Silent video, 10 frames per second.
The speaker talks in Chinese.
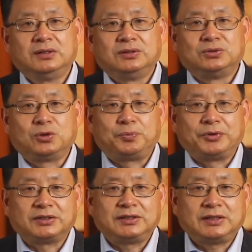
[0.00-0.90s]
如果表
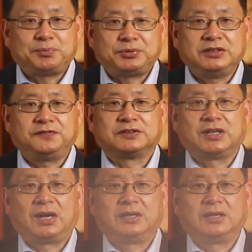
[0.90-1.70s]
现在皮肤上。